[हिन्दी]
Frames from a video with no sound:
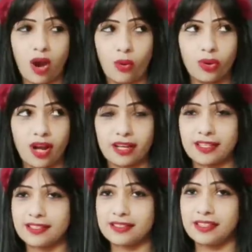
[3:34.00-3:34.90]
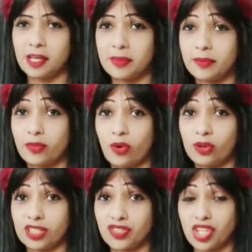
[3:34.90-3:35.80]
गाइस ये भी
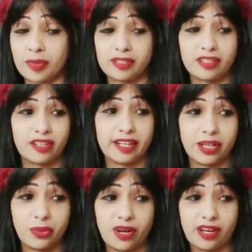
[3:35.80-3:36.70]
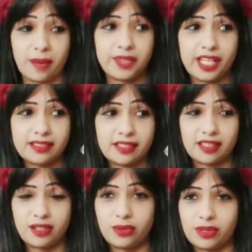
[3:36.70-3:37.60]
बहुत अच्छा बनकर रेडी हुआ है आप देख
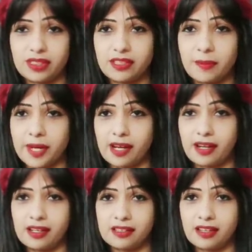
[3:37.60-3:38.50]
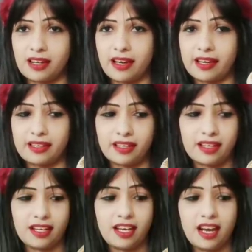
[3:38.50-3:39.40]
सकते हो कितना प्यारा लग रहा है
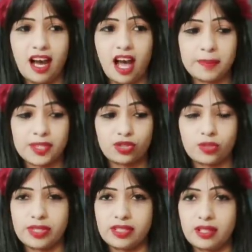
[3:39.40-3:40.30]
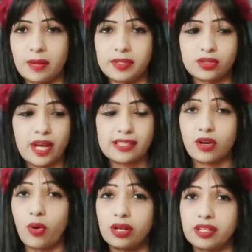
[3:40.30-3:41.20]
ये आप इसको भी आप इसको एज ए
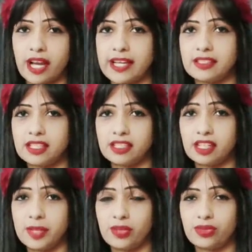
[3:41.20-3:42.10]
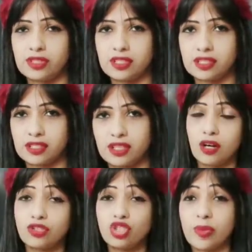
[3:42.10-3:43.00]
ऑर्गेनाइज़र की तरह भी यूज़ कर सकते
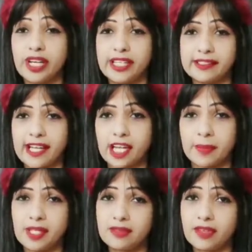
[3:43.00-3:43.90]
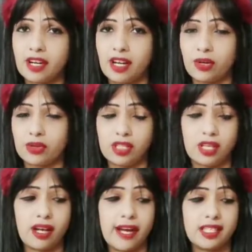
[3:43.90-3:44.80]
हो और जो हमारे टिक टैक पिन वगैरह होती
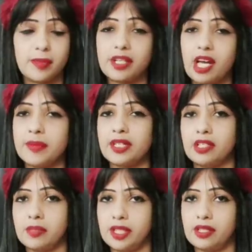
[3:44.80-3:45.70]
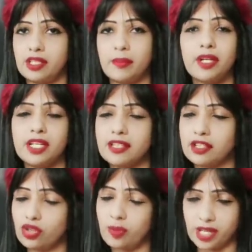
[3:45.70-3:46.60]
है गाइस हमें टाइम पर नहीं मिलती है मेरे
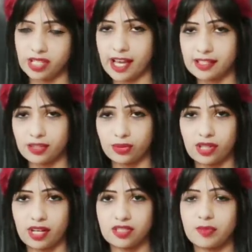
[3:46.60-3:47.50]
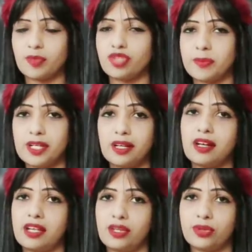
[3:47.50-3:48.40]
साथ तो हमेशा ऐसे होता है जब भी मुझे पिन
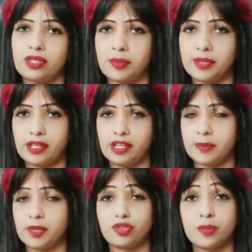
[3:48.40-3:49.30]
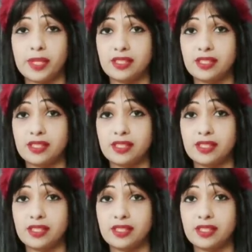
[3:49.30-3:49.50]
लगानी होती है अपने हेयर पर मुझे पिन